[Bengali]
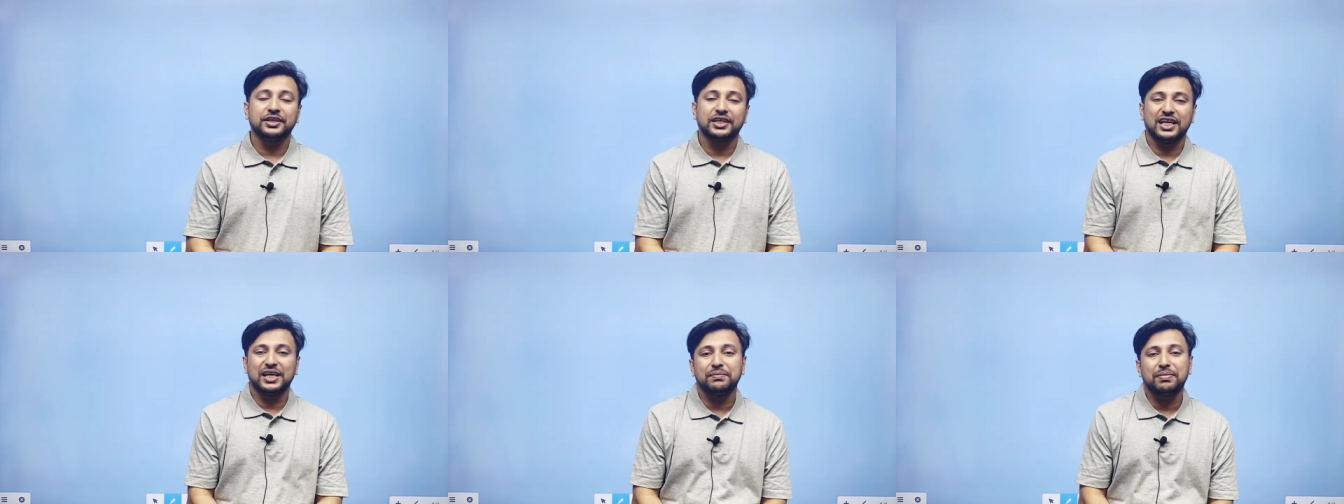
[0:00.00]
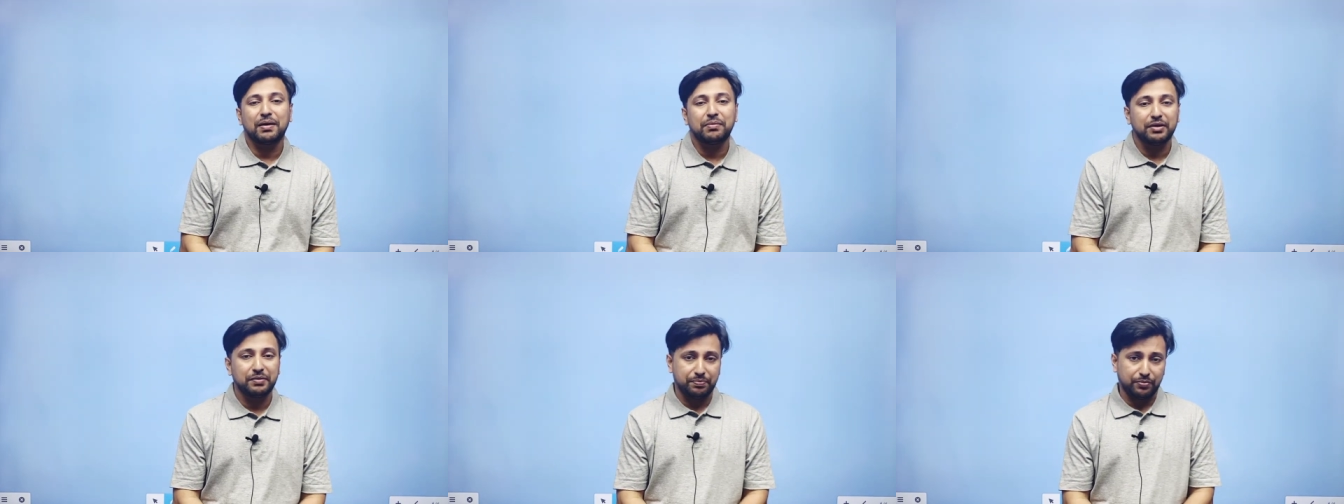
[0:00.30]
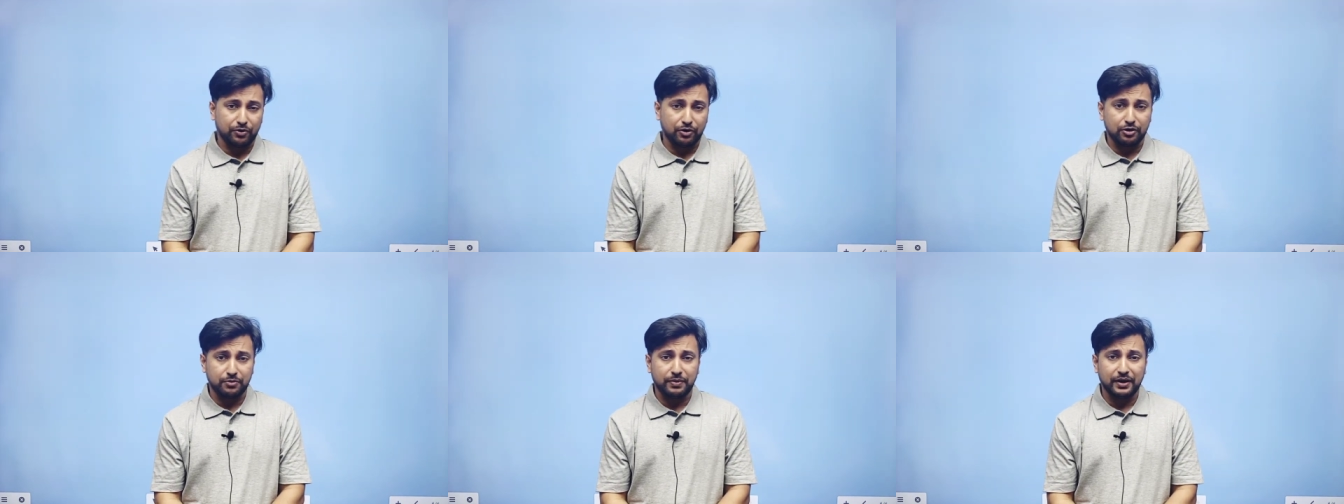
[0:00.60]
কিভাবে
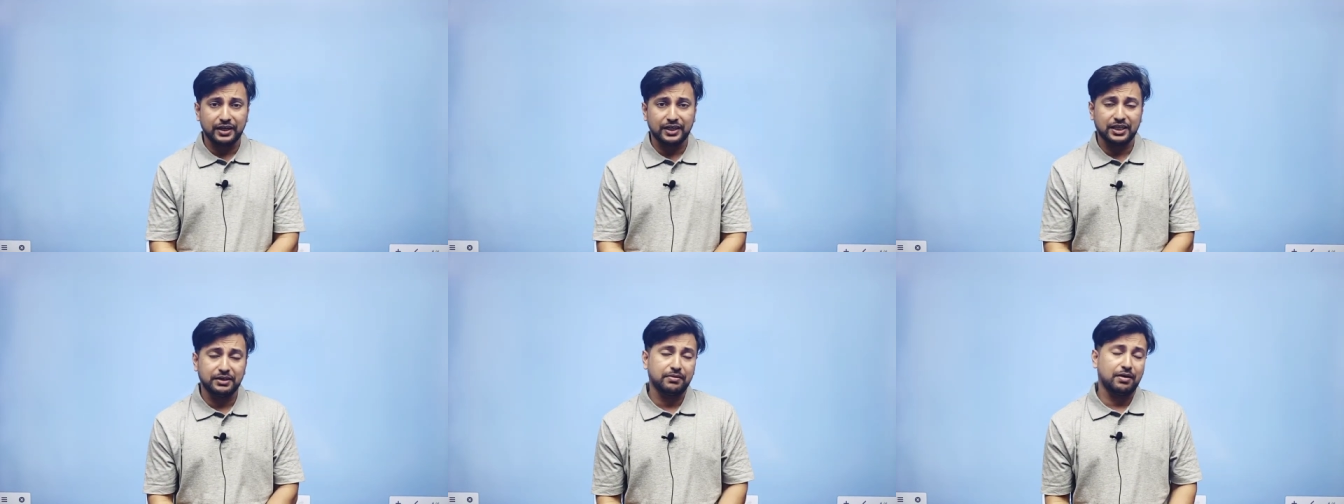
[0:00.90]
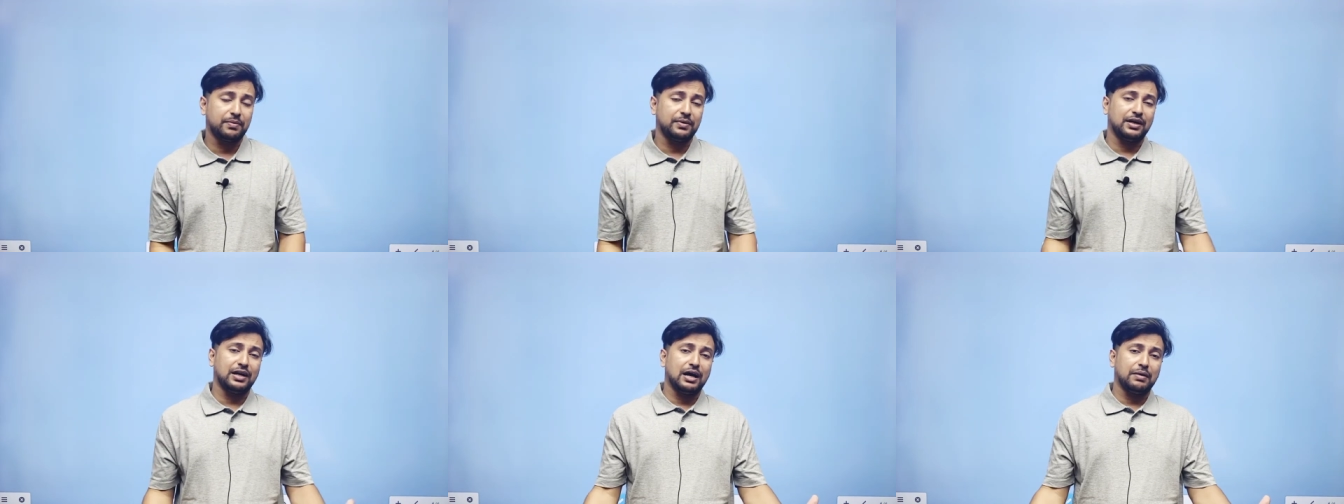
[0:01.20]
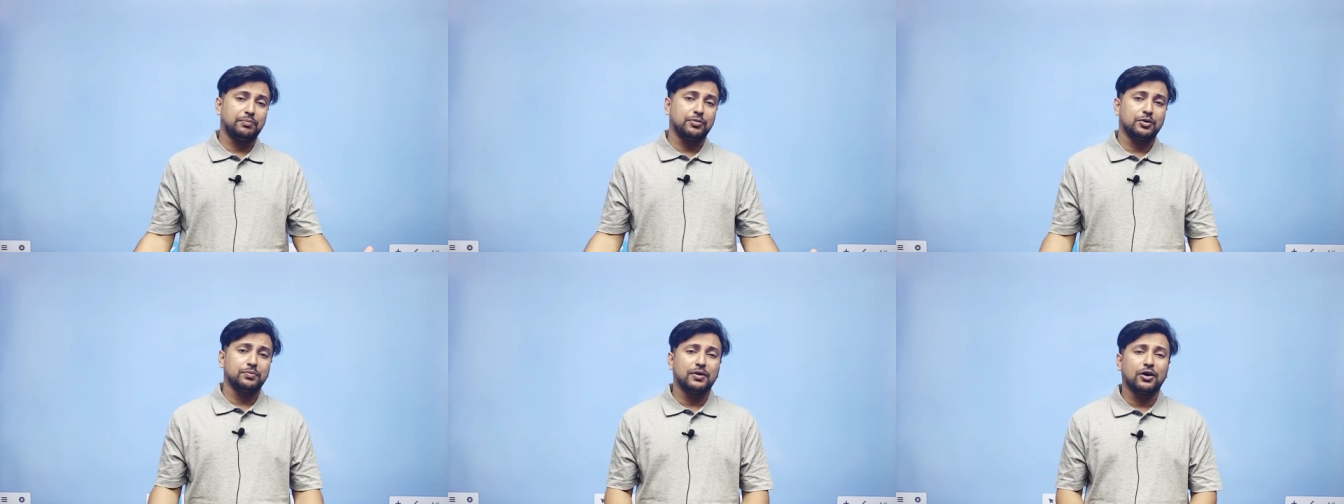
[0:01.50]
পড়বা কিভাবে না
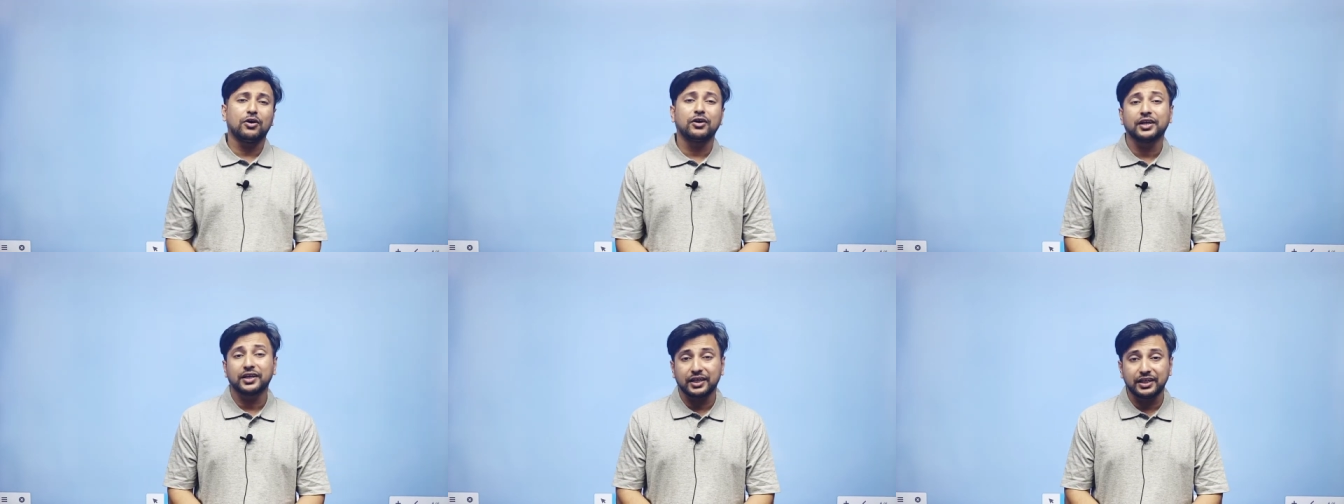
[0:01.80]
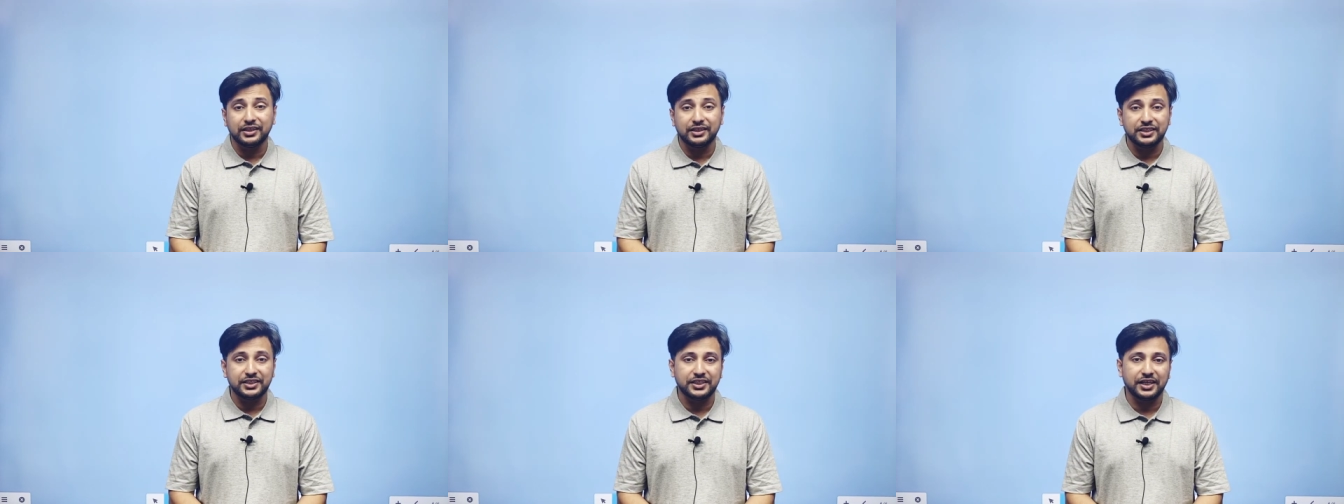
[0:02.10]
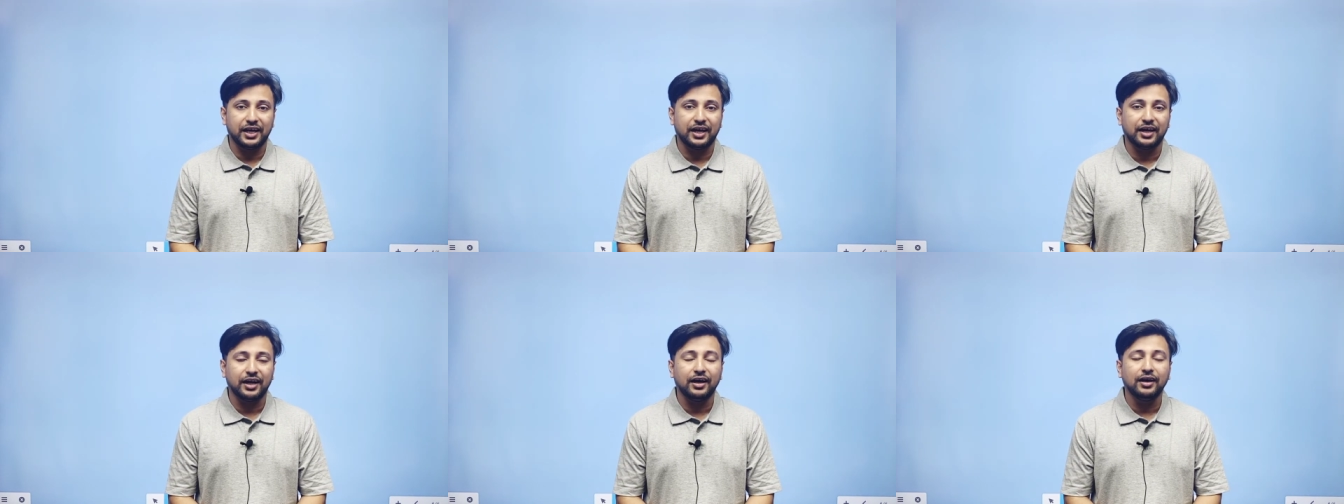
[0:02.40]
পড়বা অনেকেই
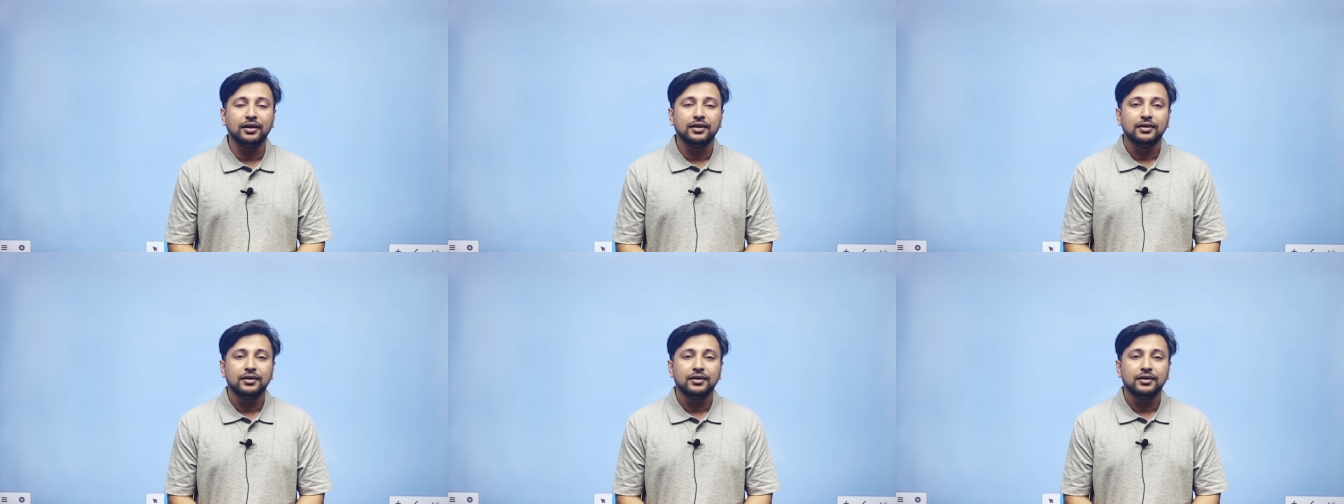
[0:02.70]
দিশেহারা